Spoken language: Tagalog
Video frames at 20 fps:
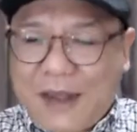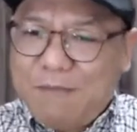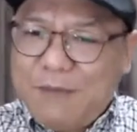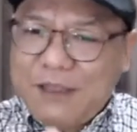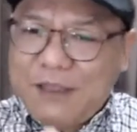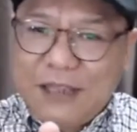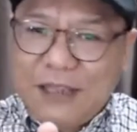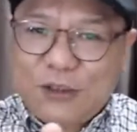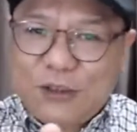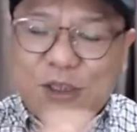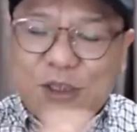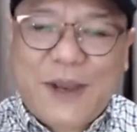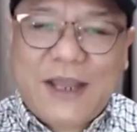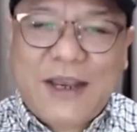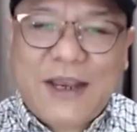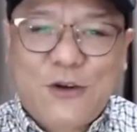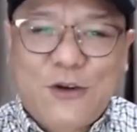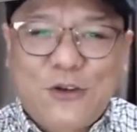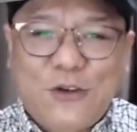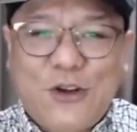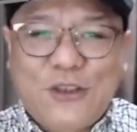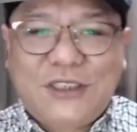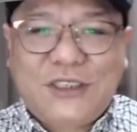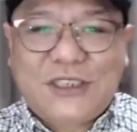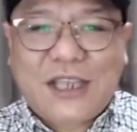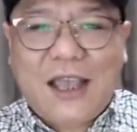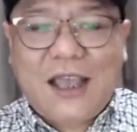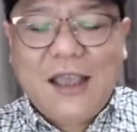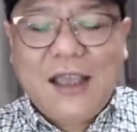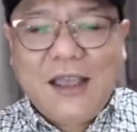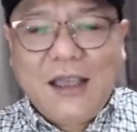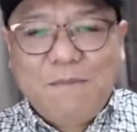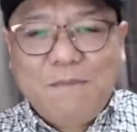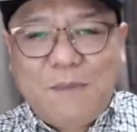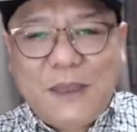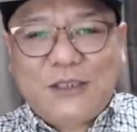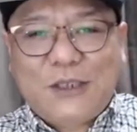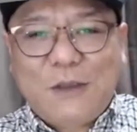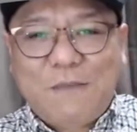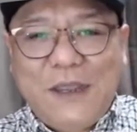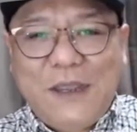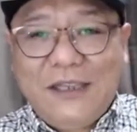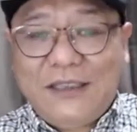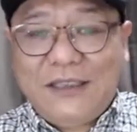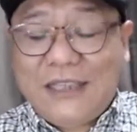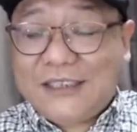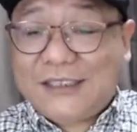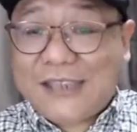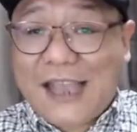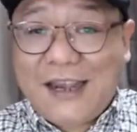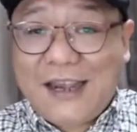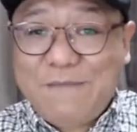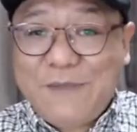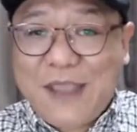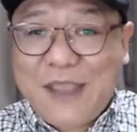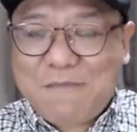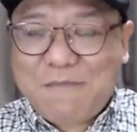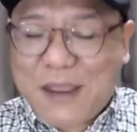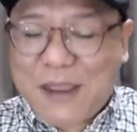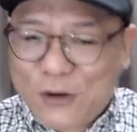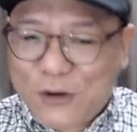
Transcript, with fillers: Marami dito sa mga nanonood sa feasibilities, alam yan.